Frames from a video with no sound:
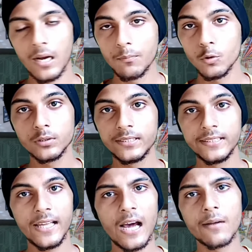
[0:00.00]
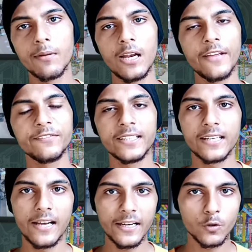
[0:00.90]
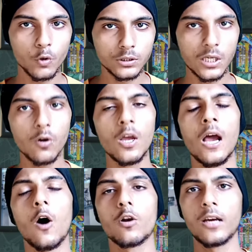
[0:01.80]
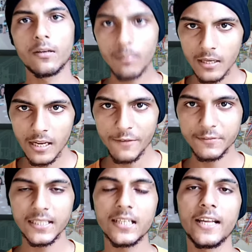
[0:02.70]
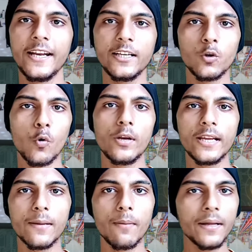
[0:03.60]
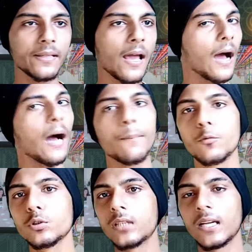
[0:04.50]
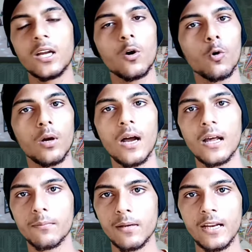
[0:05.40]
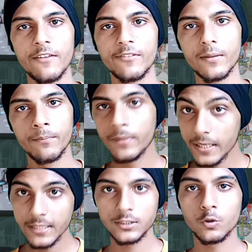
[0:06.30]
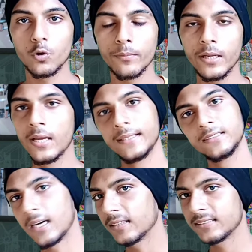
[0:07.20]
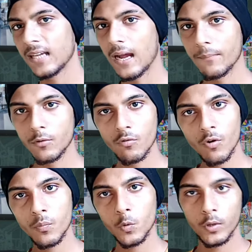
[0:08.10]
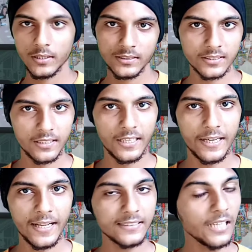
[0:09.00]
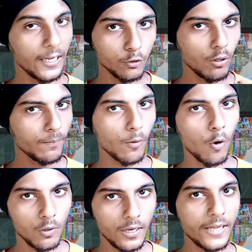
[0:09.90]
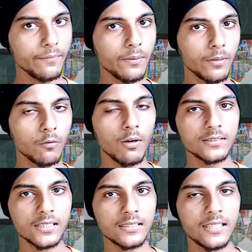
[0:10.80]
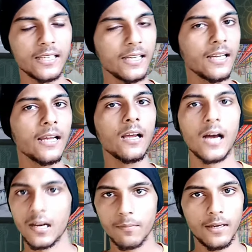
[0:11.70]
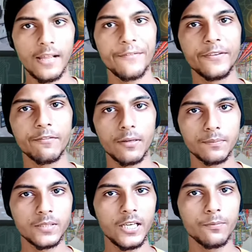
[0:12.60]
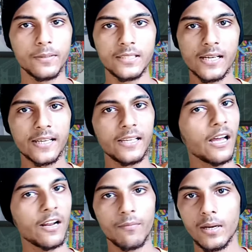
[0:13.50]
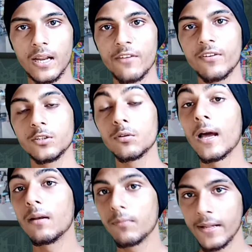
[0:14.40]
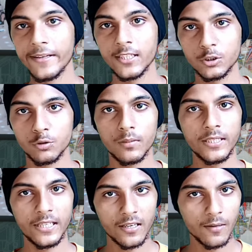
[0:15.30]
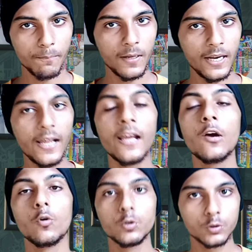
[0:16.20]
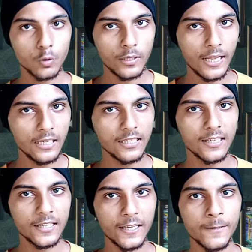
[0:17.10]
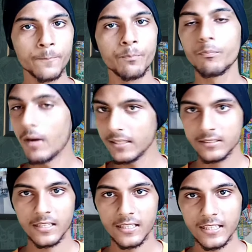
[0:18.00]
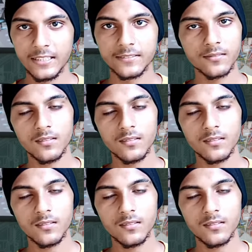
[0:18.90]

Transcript: आप लोग सीधे हर्बल लाइफ से कनेक्ट हो जाओ और हर्बल लाइफ से कनेक्ट होने के बाद आपको जाना होगा हर्बल लाइफ के मेन स्टोर में जहाँ से आपको वो प्रोडक्ट्स लेने हैं चाहें तो आप ऑनलाइन भी मंगवा सकते हैं हर्बल लाइफ की वेबसाइट पर जाके या हर्बल लाइफ का जो हेल्पलाइन कस्टमर केयर नंबर है उसको डायल करके बात करके